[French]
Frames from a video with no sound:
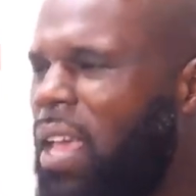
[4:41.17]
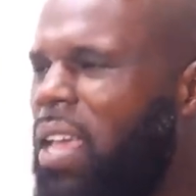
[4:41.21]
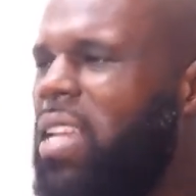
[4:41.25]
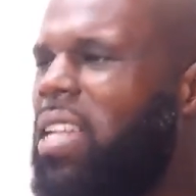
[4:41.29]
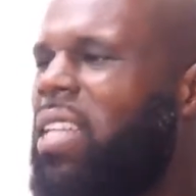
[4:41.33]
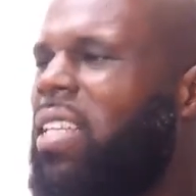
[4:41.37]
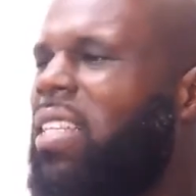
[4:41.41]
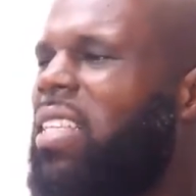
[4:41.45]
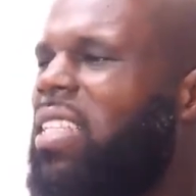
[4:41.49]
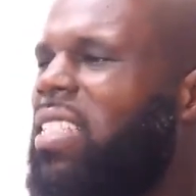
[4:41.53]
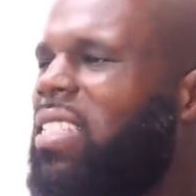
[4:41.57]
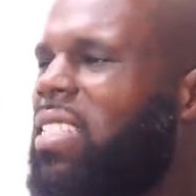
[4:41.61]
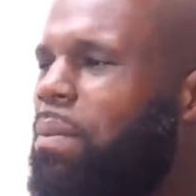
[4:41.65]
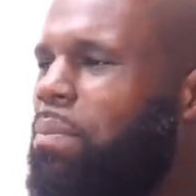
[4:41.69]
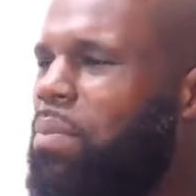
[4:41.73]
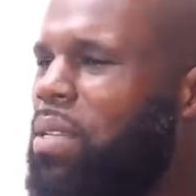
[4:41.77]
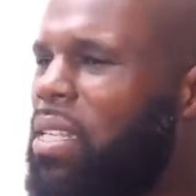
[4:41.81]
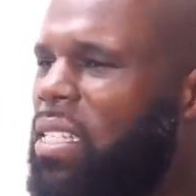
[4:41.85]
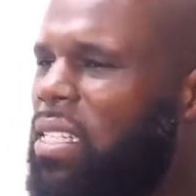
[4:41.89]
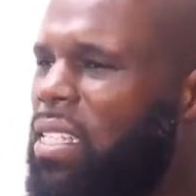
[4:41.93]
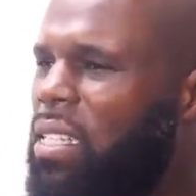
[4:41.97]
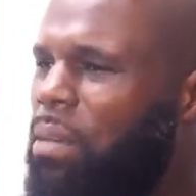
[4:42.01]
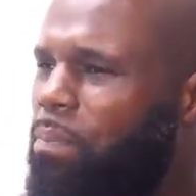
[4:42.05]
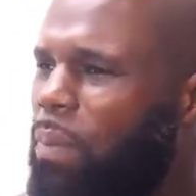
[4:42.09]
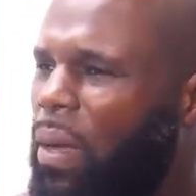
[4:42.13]
Il est
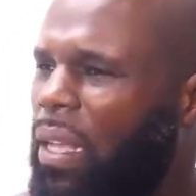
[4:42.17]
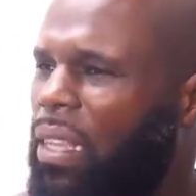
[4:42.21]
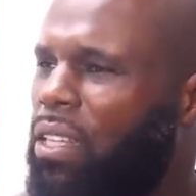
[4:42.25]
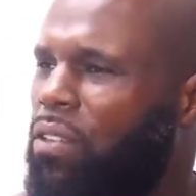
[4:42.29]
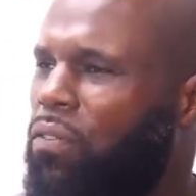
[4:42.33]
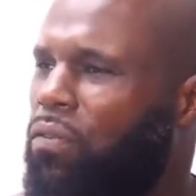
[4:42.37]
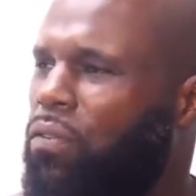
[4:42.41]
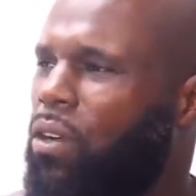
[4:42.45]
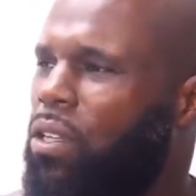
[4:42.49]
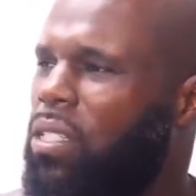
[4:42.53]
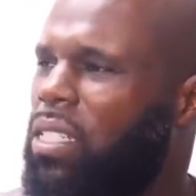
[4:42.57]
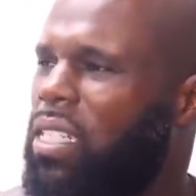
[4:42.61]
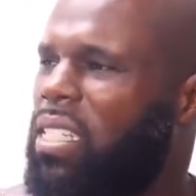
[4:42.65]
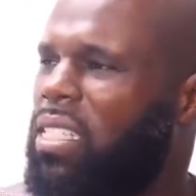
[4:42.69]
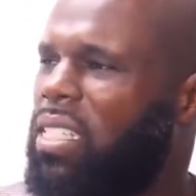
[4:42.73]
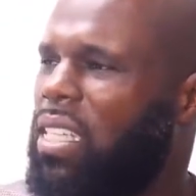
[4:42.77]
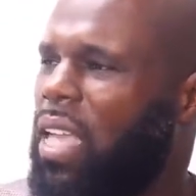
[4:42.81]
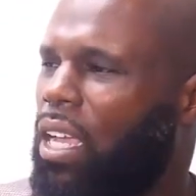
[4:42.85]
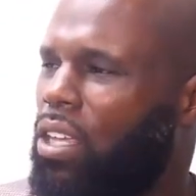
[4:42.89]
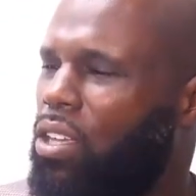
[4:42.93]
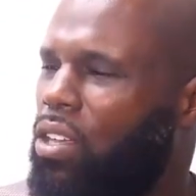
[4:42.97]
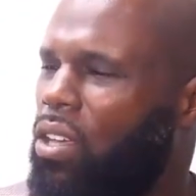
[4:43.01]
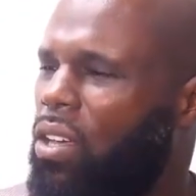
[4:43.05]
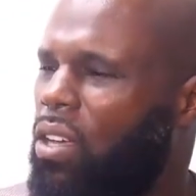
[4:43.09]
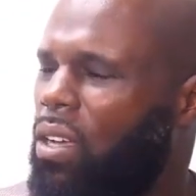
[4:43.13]
déstabilisé par des forces
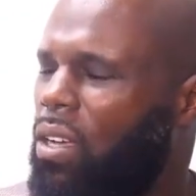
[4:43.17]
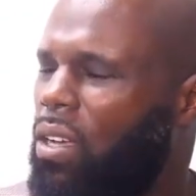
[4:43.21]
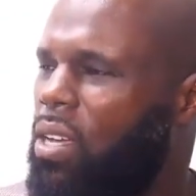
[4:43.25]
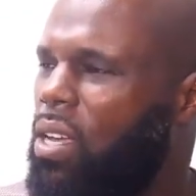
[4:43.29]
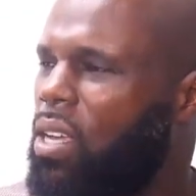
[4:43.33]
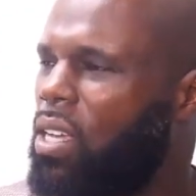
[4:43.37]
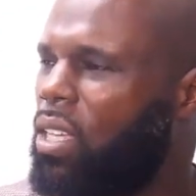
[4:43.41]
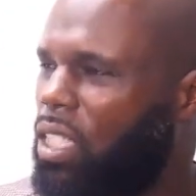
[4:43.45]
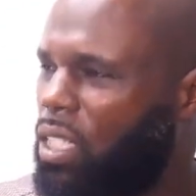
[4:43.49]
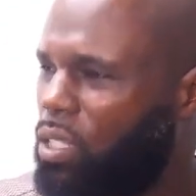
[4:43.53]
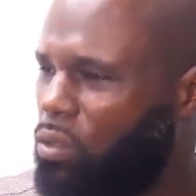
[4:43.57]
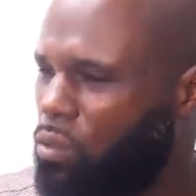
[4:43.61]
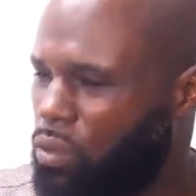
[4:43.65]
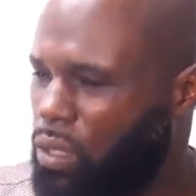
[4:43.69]
extérieures qui